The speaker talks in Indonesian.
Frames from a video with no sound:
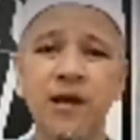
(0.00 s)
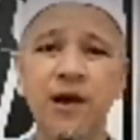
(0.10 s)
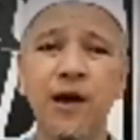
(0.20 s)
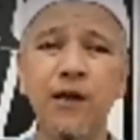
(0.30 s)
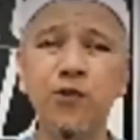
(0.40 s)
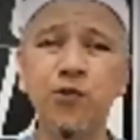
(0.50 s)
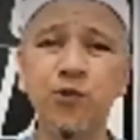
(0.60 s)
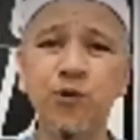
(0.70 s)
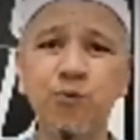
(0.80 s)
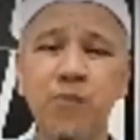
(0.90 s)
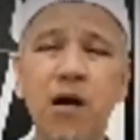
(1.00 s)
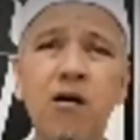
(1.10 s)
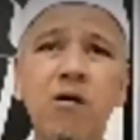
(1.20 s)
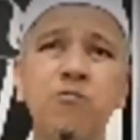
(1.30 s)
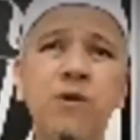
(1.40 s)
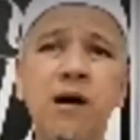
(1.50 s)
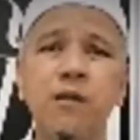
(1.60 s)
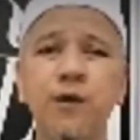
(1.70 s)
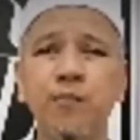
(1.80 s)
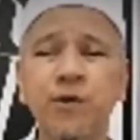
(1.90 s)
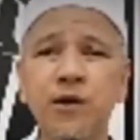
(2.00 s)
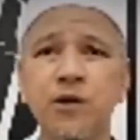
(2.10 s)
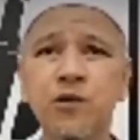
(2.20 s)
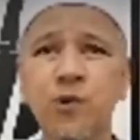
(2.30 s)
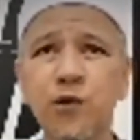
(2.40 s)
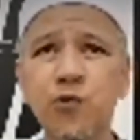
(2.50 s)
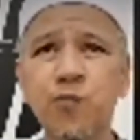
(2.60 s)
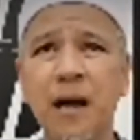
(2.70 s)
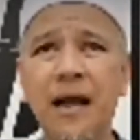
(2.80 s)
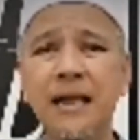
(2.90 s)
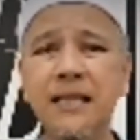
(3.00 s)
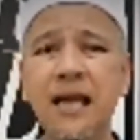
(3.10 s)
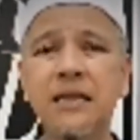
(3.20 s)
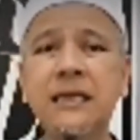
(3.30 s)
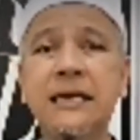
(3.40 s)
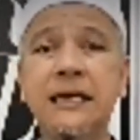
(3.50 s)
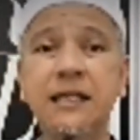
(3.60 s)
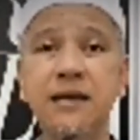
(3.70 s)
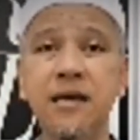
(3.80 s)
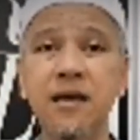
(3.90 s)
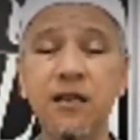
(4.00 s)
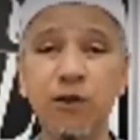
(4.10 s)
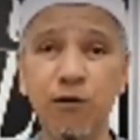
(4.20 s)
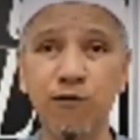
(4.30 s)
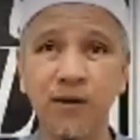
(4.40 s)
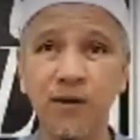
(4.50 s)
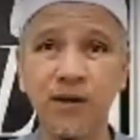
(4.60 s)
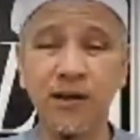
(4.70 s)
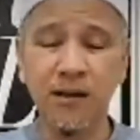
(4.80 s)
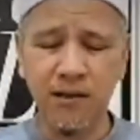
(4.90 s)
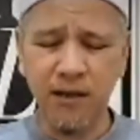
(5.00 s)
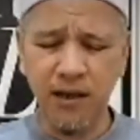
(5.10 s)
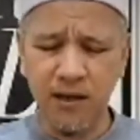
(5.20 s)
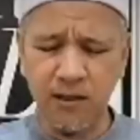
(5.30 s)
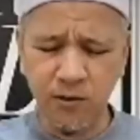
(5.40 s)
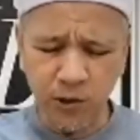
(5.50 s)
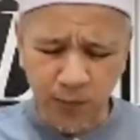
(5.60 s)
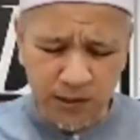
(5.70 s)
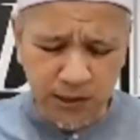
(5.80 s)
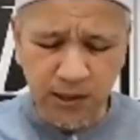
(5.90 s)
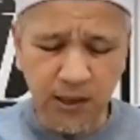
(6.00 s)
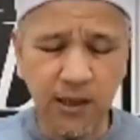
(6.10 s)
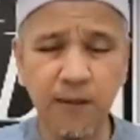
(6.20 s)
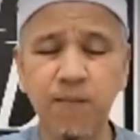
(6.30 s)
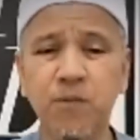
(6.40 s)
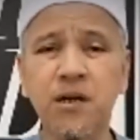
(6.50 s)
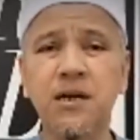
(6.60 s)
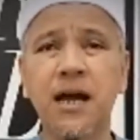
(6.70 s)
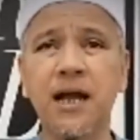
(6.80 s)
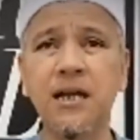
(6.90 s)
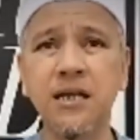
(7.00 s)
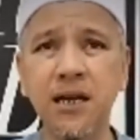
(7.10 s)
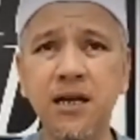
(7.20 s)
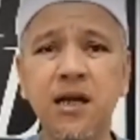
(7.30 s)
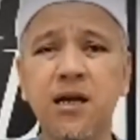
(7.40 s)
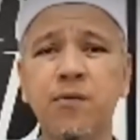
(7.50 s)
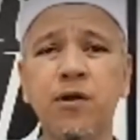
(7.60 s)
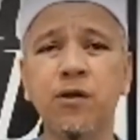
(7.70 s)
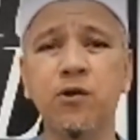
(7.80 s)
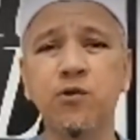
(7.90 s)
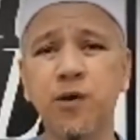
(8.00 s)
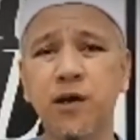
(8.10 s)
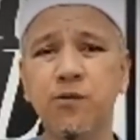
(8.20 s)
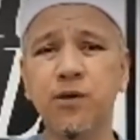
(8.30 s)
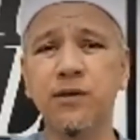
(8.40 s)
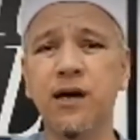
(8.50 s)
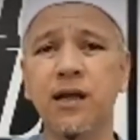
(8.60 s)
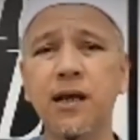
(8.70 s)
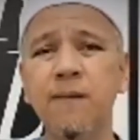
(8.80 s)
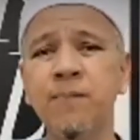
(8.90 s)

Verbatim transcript: eh, itu maqamun azim, suatu pangkat yang tinggi, i'tiraf. Nah, dengan introspeksi diri, merendahkan diri di hadapan Allah Subhanahu wa taala,